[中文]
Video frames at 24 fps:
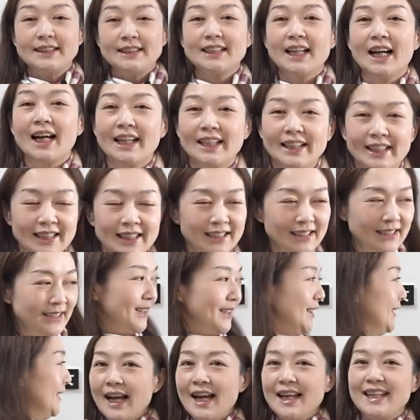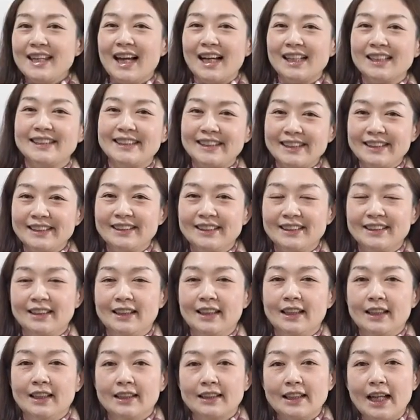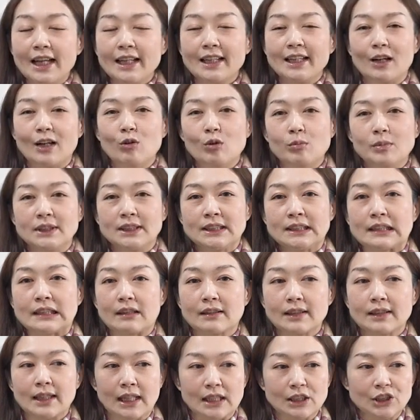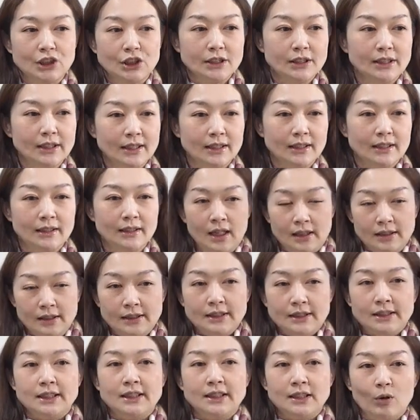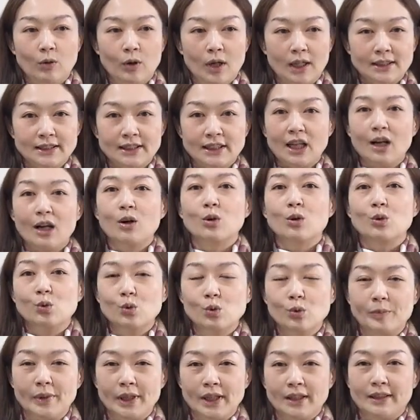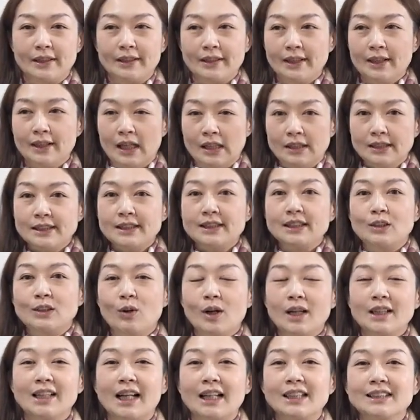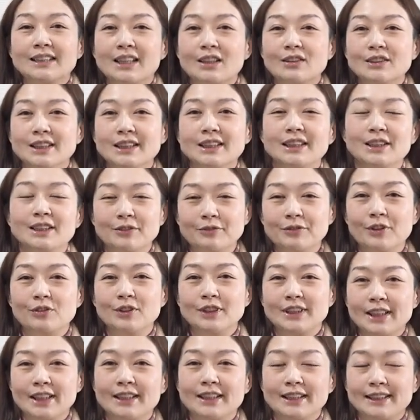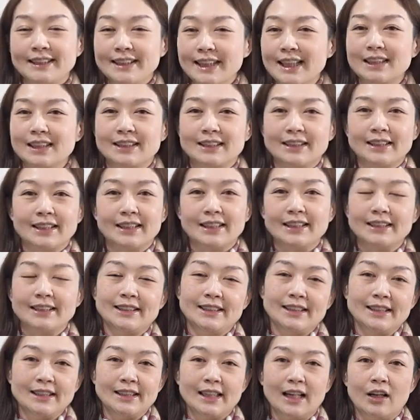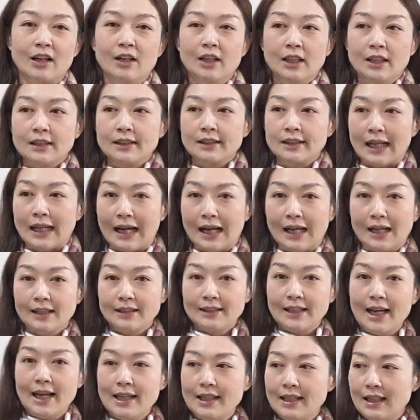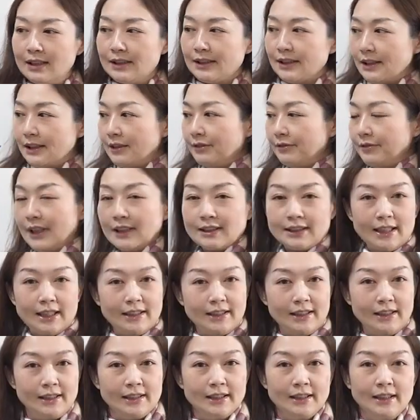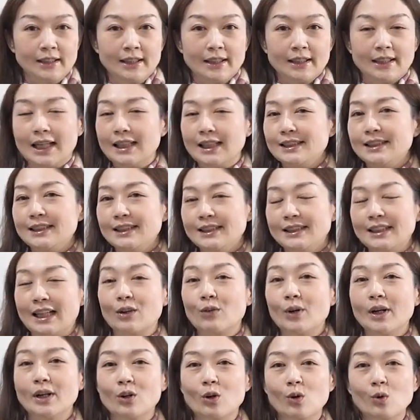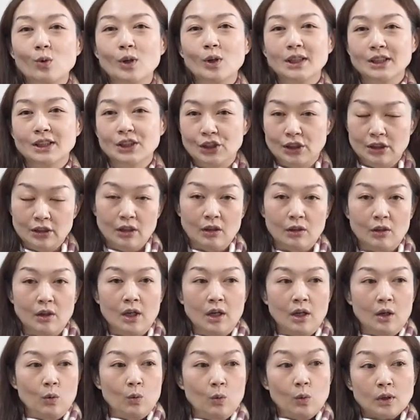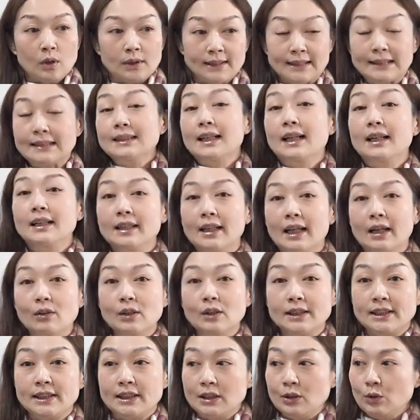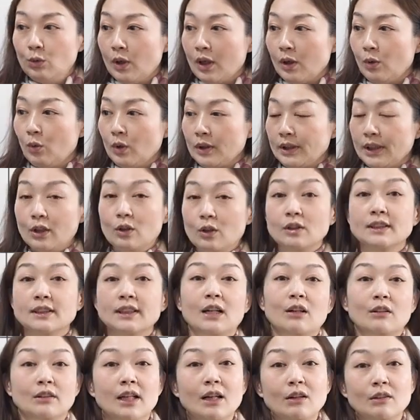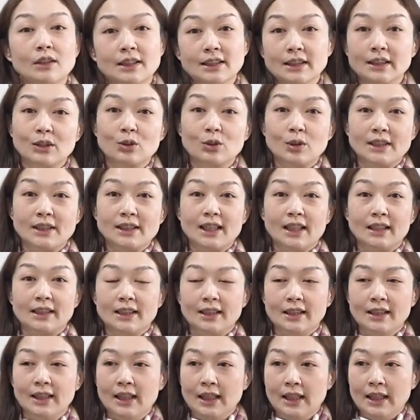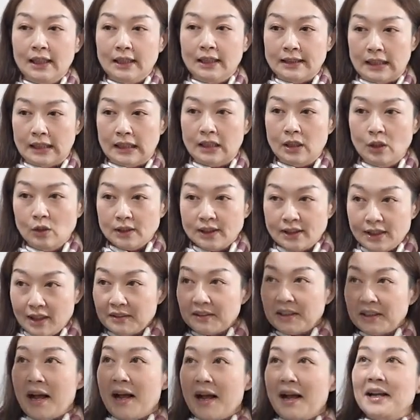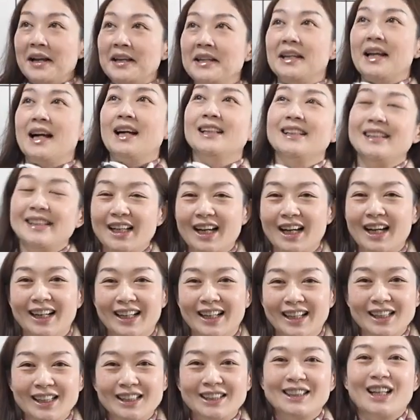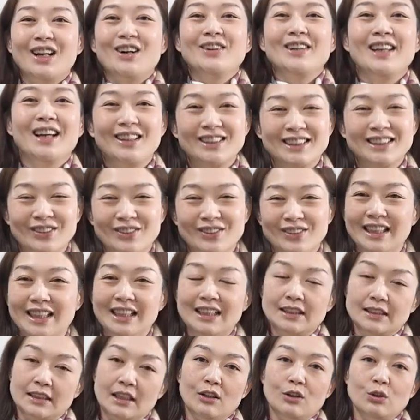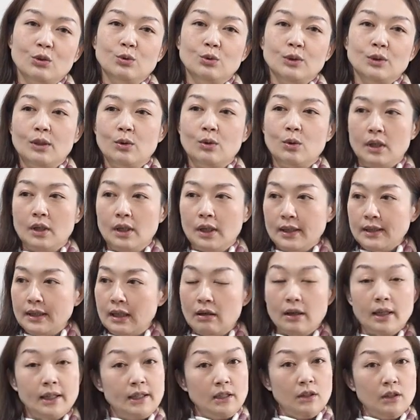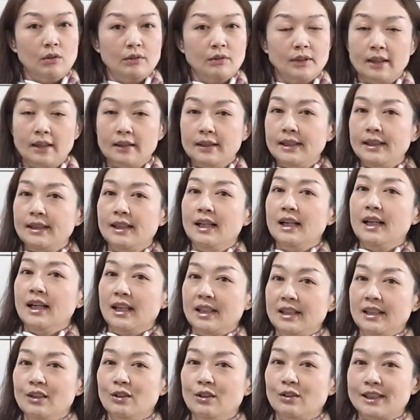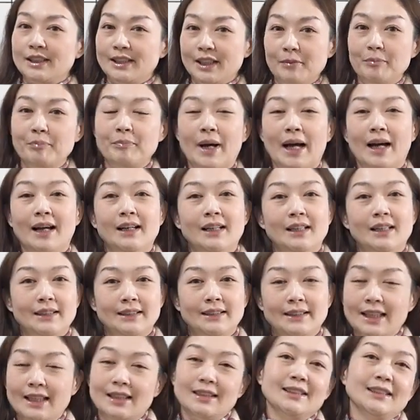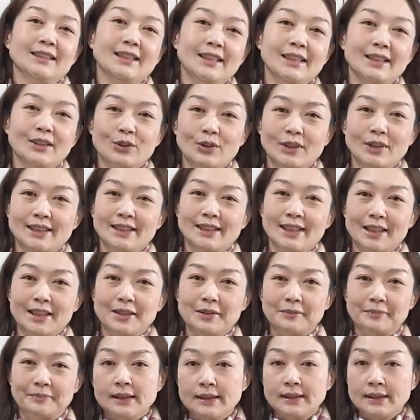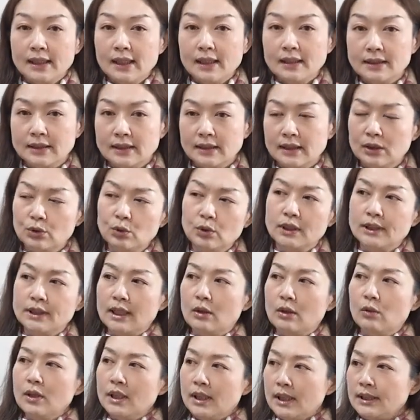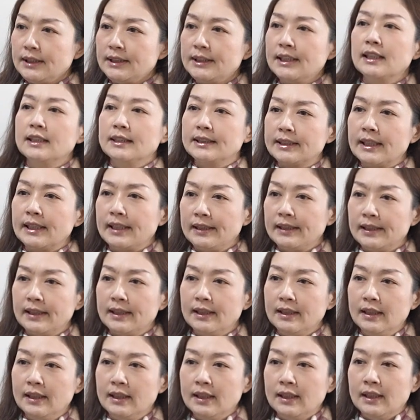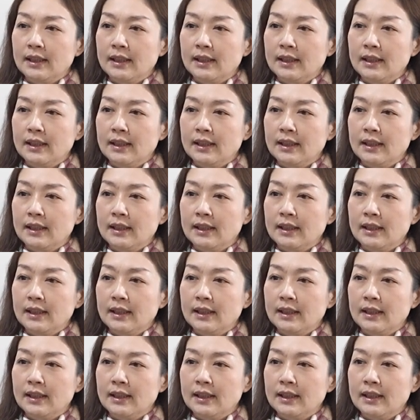下一颗太阳星，太阳我们知道它是一个很喜欢照顾别人、很喜欢燃烧自己、奉献的这样子的一个星耀。当太阳星放在你的感情相关宫位的时候，我自然而然会希望我能够找到的这个对象呢，能够像太阳一样照耀着我、照顾着我，要很有能力、很有肩膀这样子的一个对象。这样子的对象会很像谁呢？